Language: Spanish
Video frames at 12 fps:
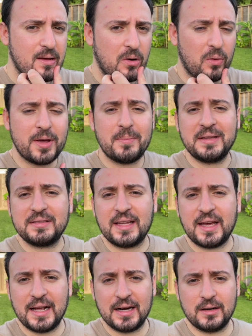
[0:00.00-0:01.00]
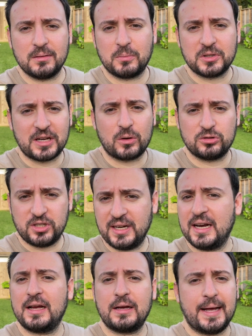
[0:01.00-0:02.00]
obviamente en, pues en
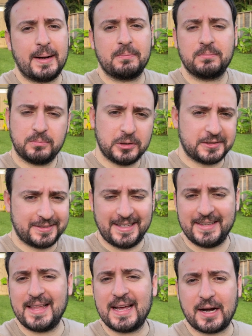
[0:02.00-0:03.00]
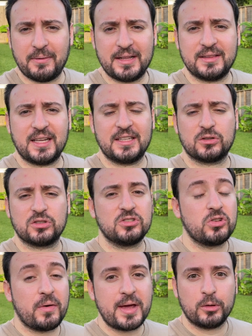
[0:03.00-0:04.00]
consigna era pues tienda de reventa, entonces
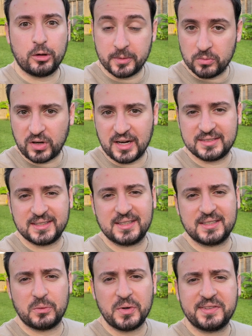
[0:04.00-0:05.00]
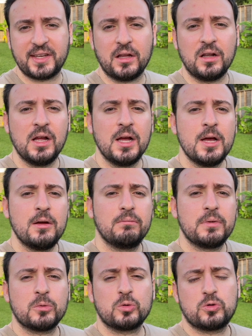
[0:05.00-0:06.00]
no veíamos lo mismo que en las tiendas de retail. Vimos un